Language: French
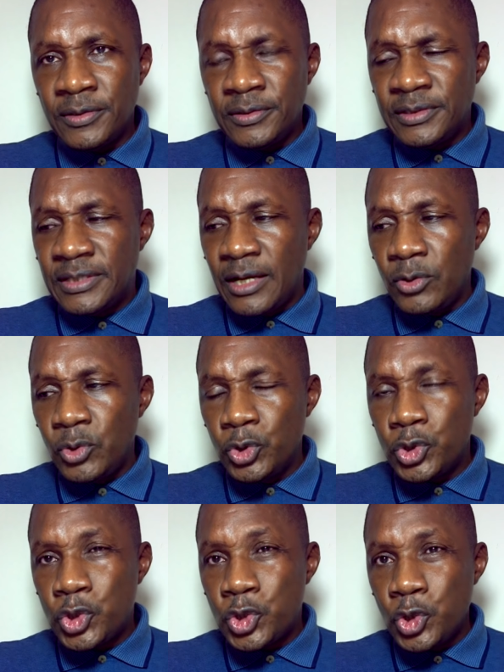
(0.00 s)
dans le
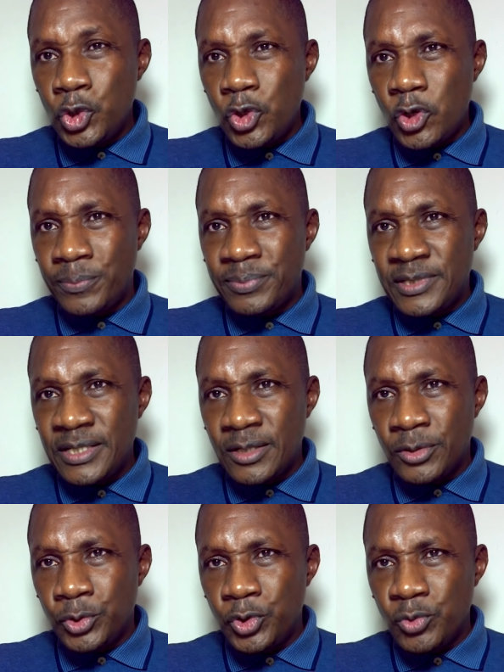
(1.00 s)
seul
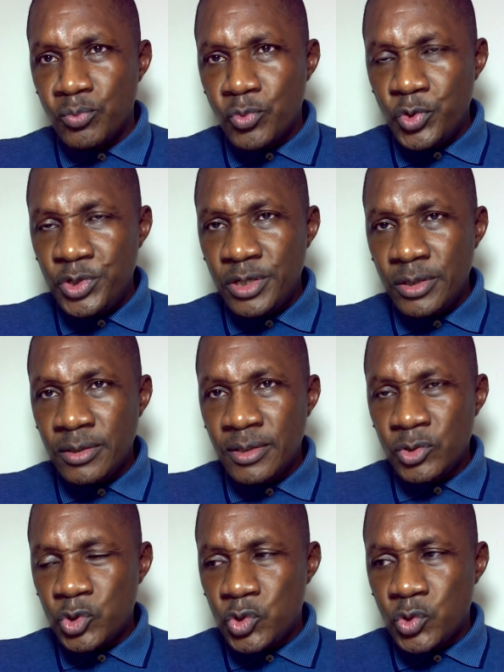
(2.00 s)
optique de mouiller
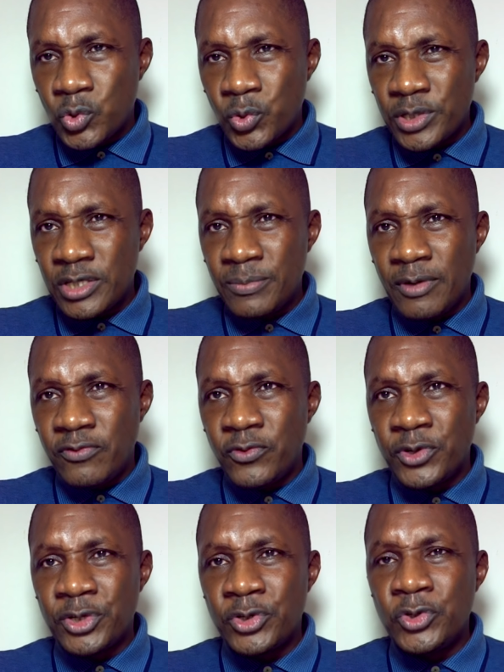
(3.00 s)
Soro
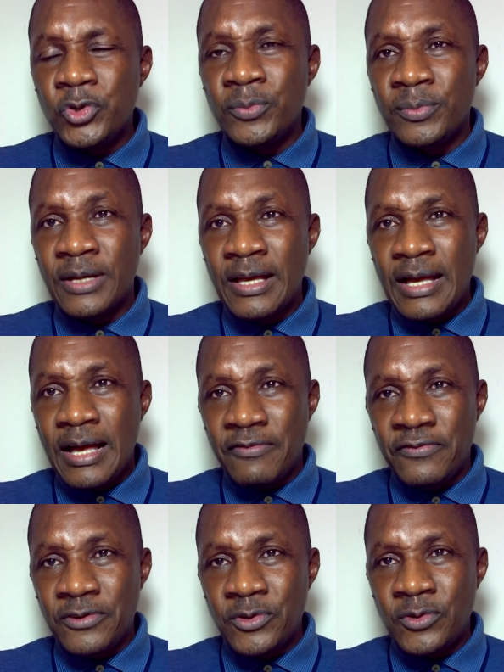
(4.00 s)
Kibafore Guillaume
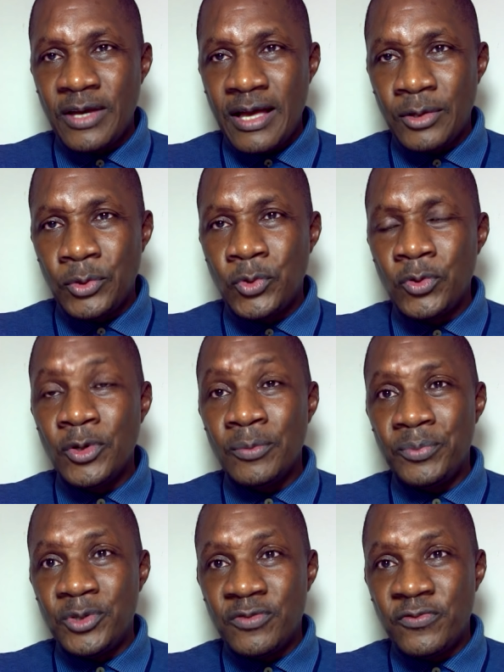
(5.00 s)
afin que Ado puisse